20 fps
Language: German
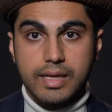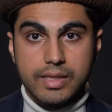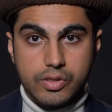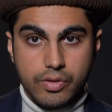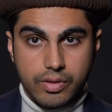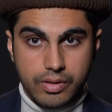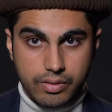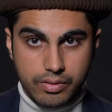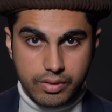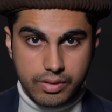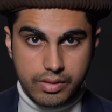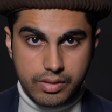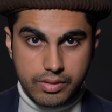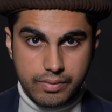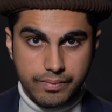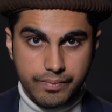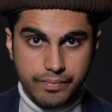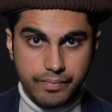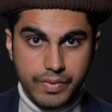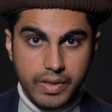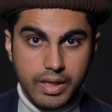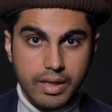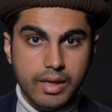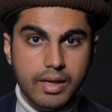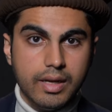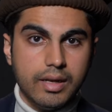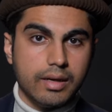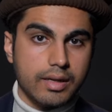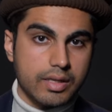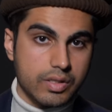erzeugen könnte.
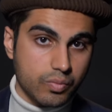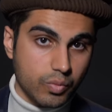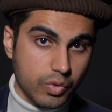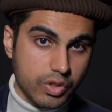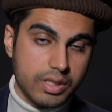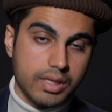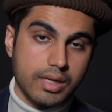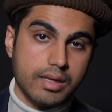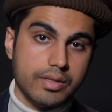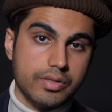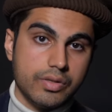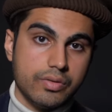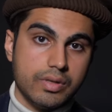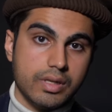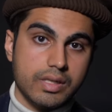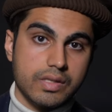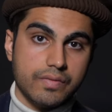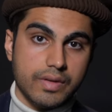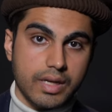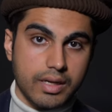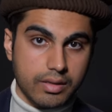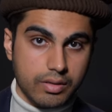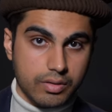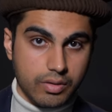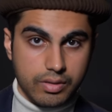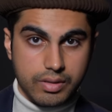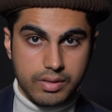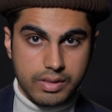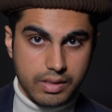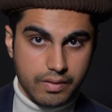Das muss also das Werk
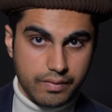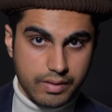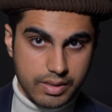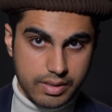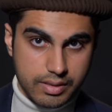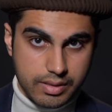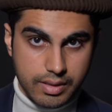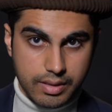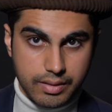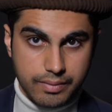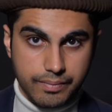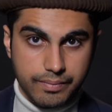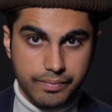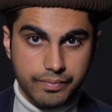Gottes gewesen sein.